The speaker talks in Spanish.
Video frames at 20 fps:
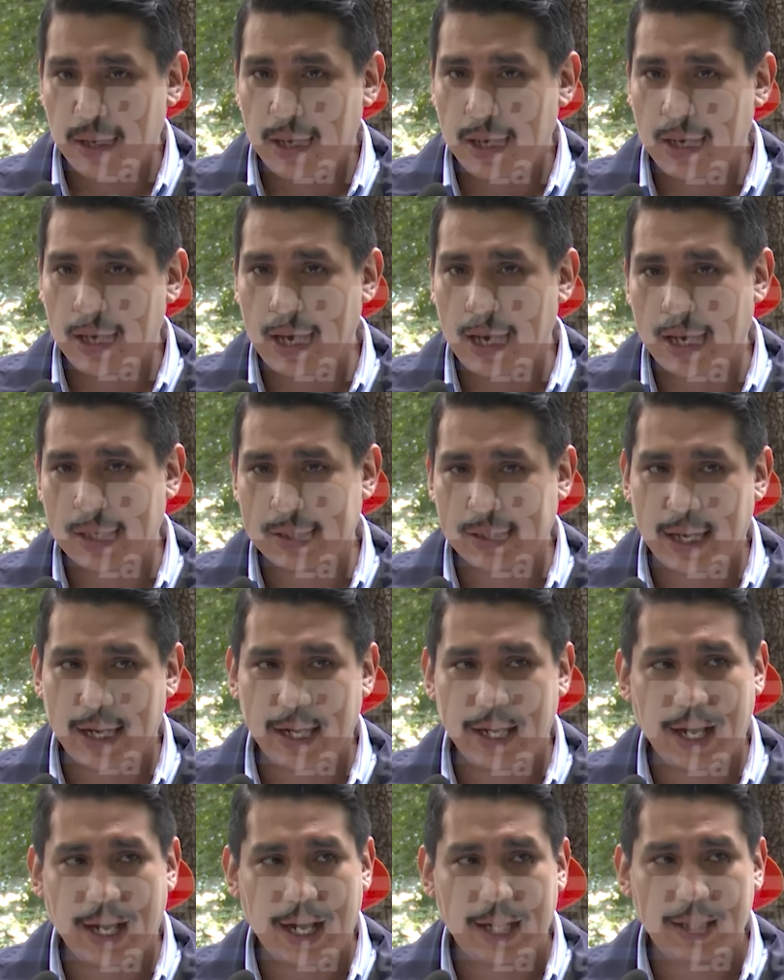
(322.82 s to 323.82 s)
y hacer
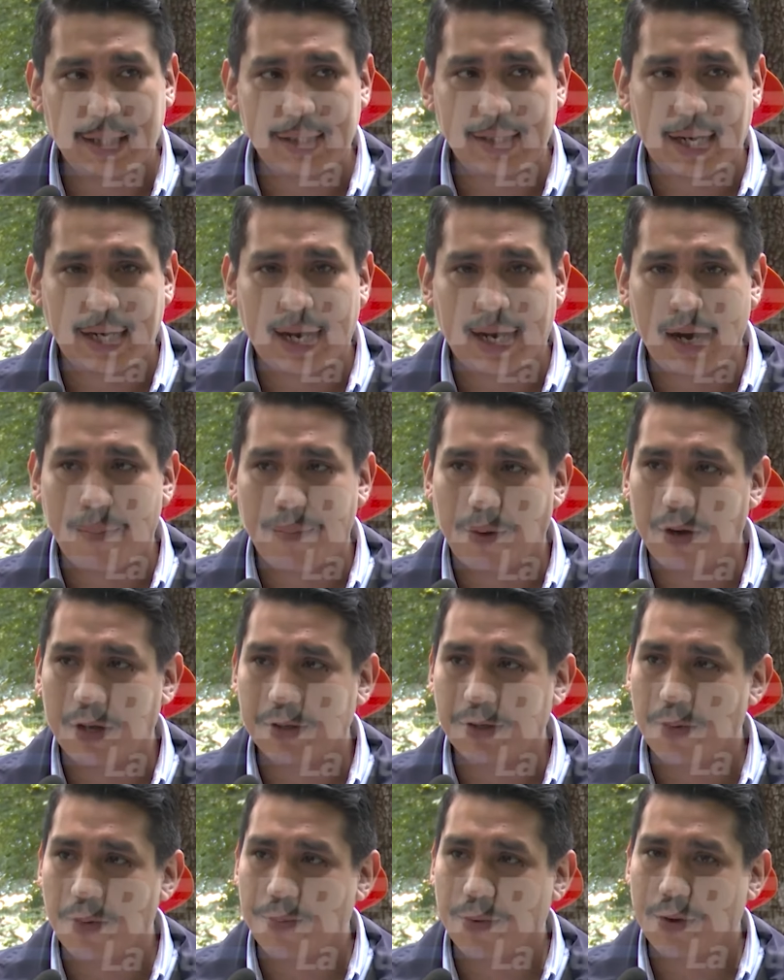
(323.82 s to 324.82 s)
y garantizar que la
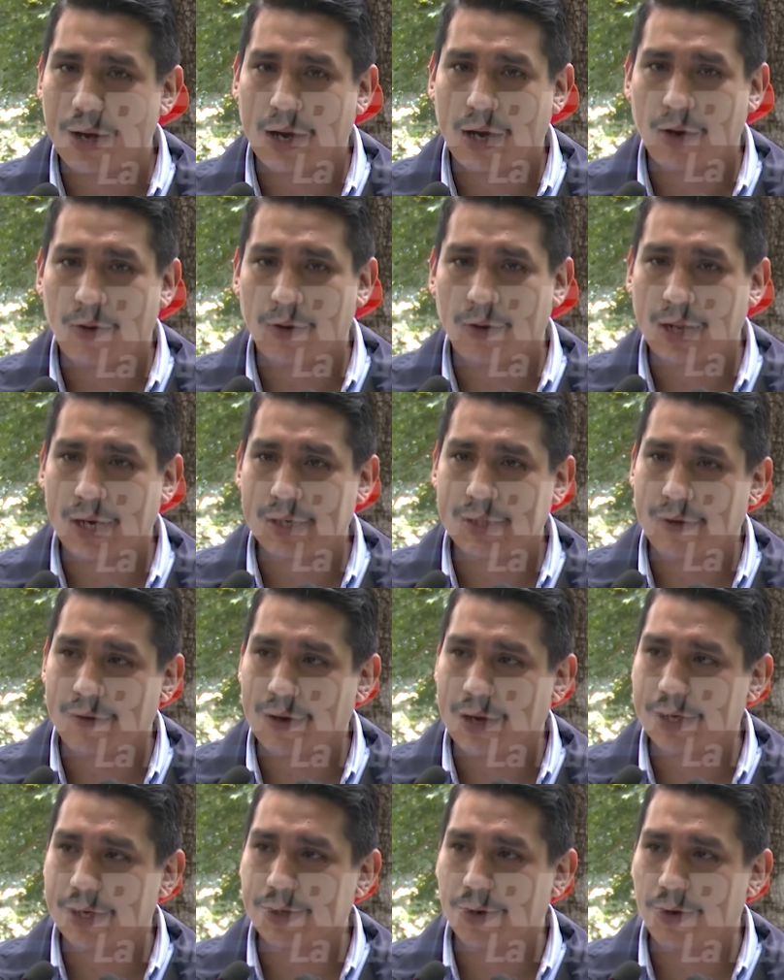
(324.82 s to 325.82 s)
población pueda recordar esta
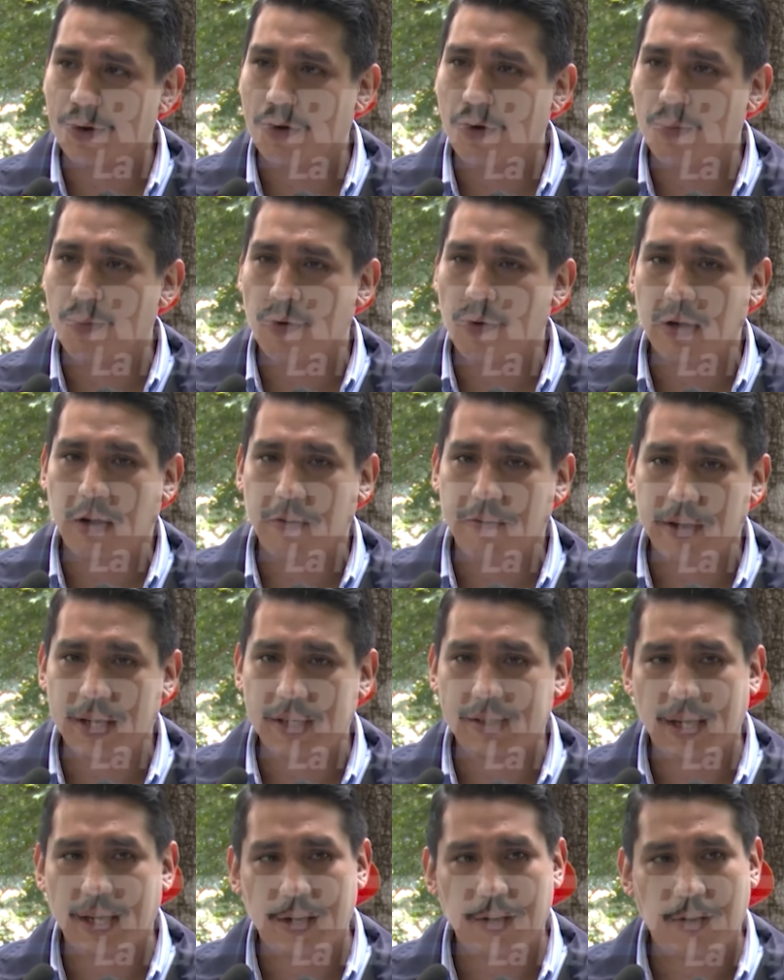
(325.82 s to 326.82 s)
vacación como una
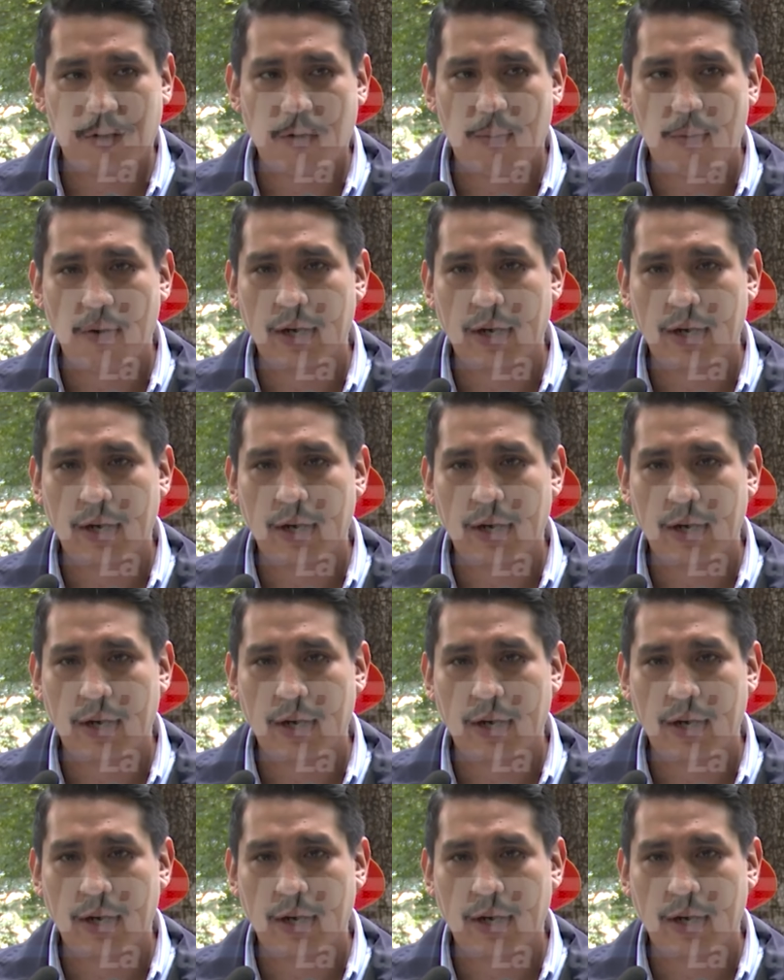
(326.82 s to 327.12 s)
fiesta y no como